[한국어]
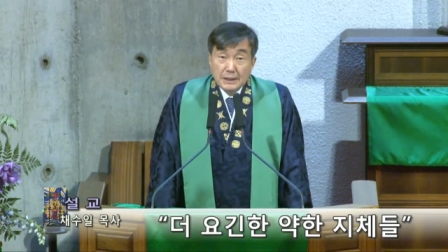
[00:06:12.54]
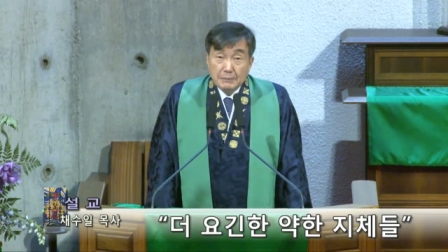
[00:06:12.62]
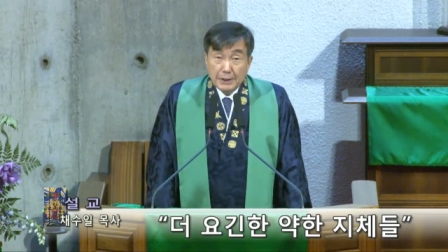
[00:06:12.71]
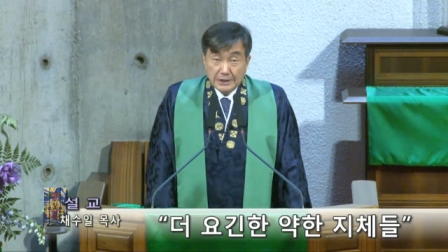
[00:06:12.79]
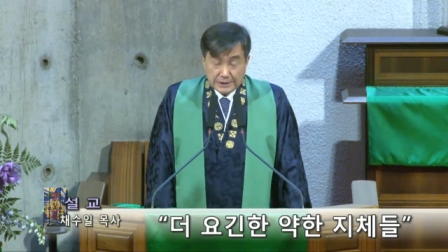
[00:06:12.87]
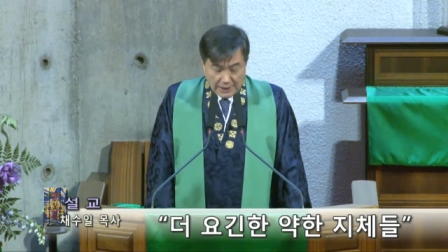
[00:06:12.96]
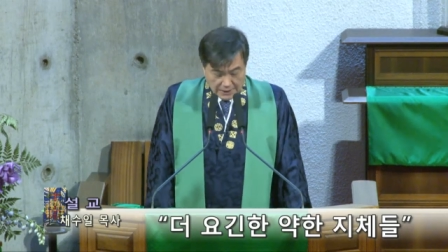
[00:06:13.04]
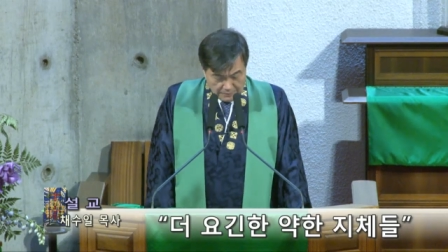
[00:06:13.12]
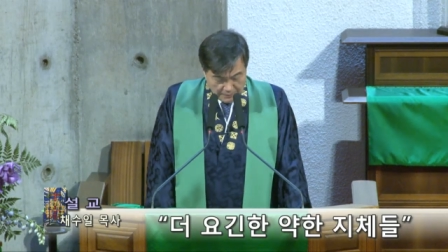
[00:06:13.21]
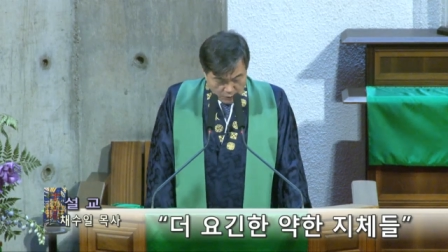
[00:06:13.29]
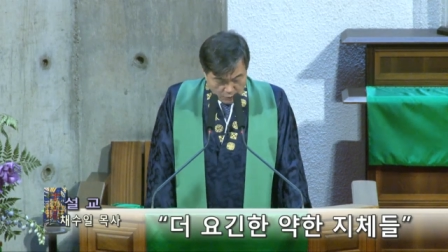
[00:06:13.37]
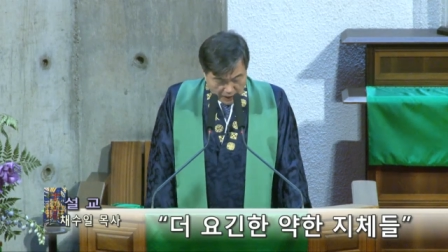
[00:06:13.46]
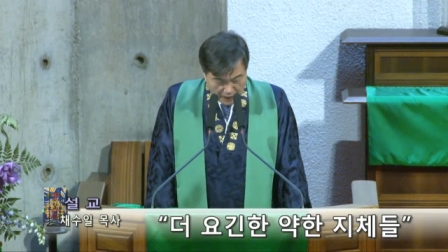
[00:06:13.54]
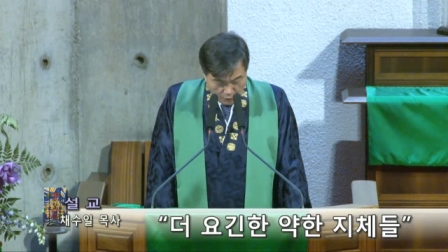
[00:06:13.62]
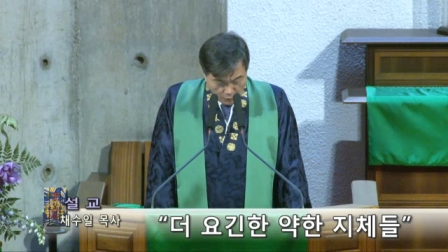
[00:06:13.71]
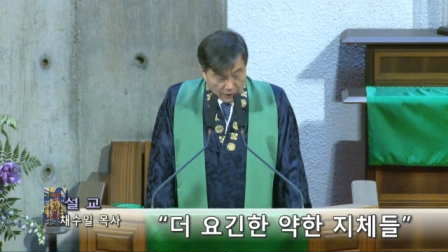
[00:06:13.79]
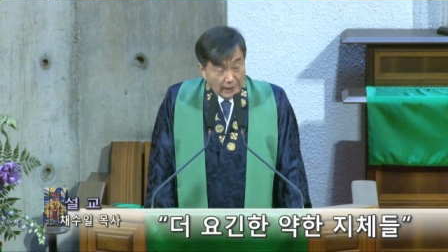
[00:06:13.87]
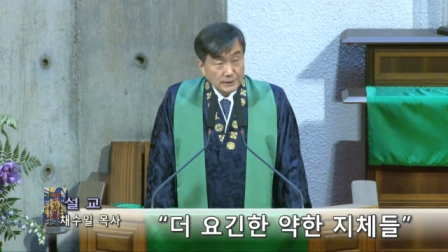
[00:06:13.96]
페르시아는 매우
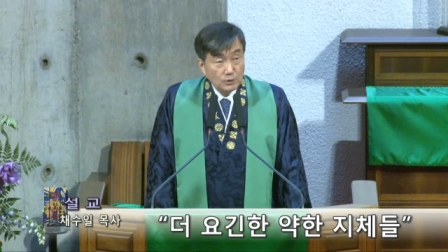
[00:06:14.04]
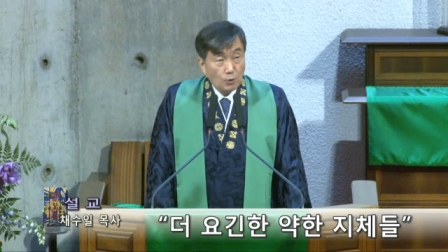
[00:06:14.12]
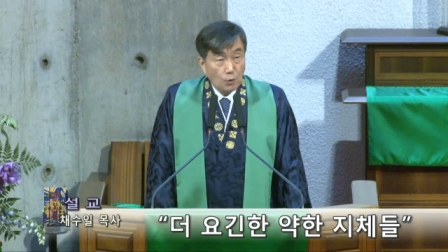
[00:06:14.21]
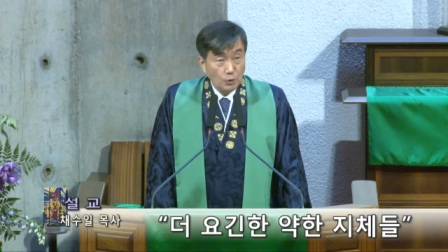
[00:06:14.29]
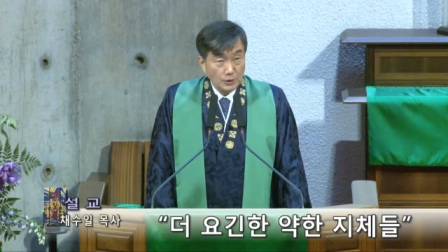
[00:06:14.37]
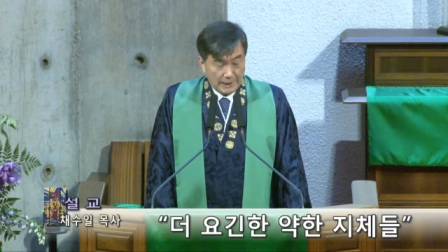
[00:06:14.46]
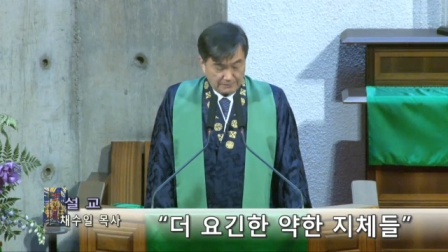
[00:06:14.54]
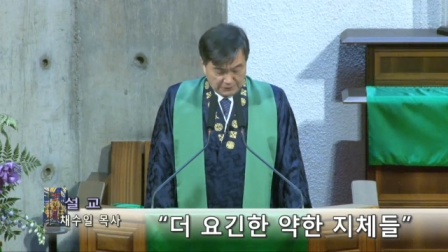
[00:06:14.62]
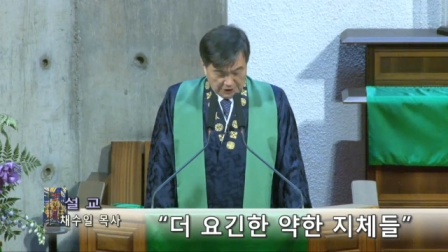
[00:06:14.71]
가혹한 공납